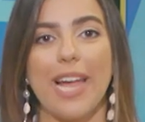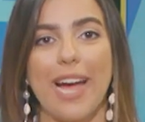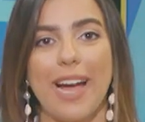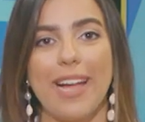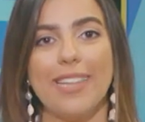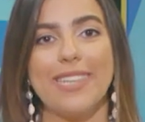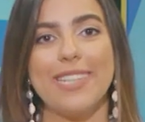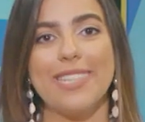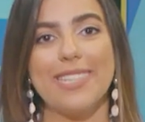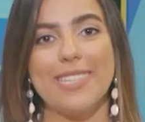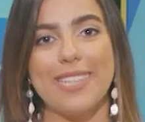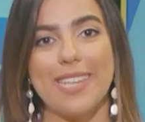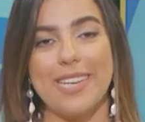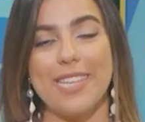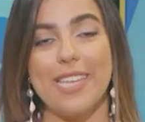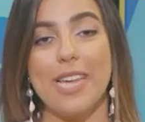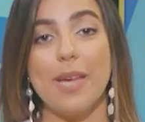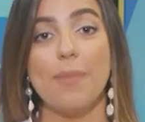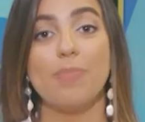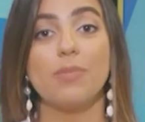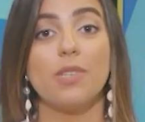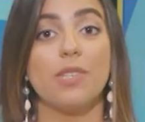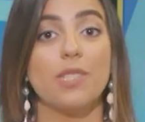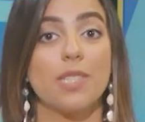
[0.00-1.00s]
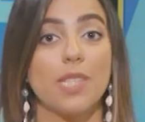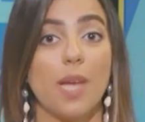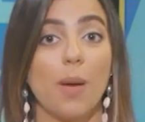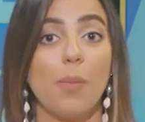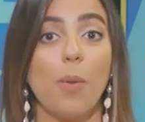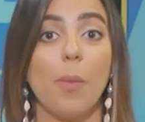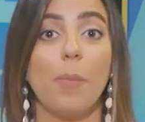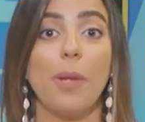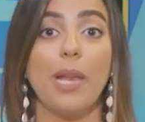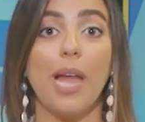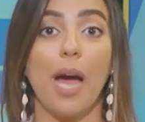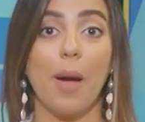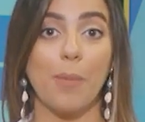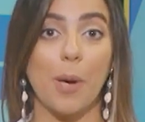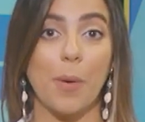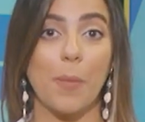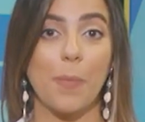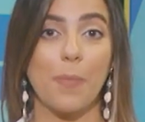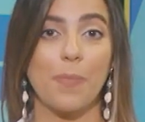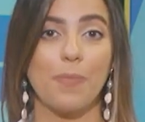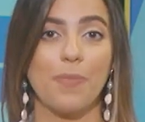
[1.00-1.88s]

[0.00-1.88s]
العادة السرية بتنصابوا بالعمى